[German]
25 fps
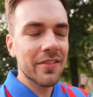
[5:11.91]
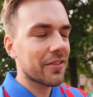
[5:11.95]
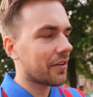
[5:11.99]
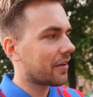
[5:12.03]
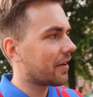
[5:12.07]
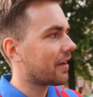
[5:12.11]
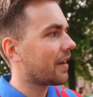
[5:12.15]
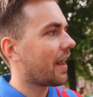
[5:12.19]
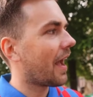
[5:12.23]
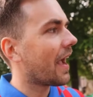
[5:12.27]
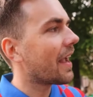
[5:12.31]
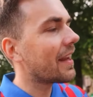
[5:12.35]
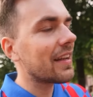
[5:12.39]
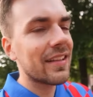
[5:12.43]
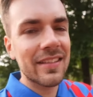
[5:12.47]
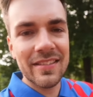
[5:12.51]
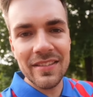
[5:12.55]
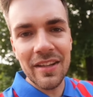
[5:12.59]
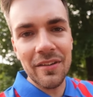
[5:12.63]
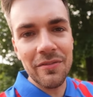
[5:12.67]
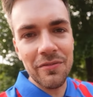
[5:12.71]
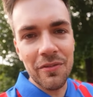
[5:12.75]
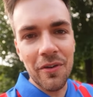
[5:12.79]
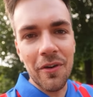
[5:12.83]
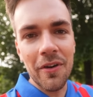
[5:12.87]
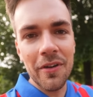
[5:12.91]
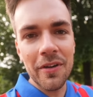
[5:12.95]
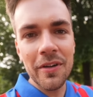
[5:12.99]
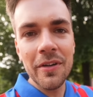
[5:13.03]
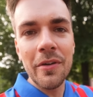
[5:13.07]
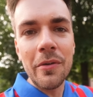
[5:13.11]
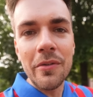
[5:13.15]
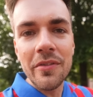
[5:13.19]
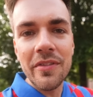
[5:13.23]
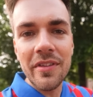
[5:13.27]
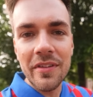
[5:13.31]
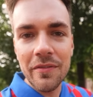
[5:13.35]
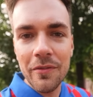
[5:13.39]
sondern eigentlich da vorne
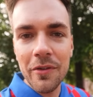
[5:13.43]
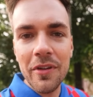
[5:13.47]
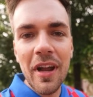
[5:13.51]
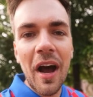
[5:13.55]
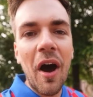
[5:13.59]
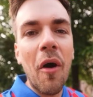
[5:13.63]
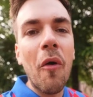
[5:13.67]
und sie wird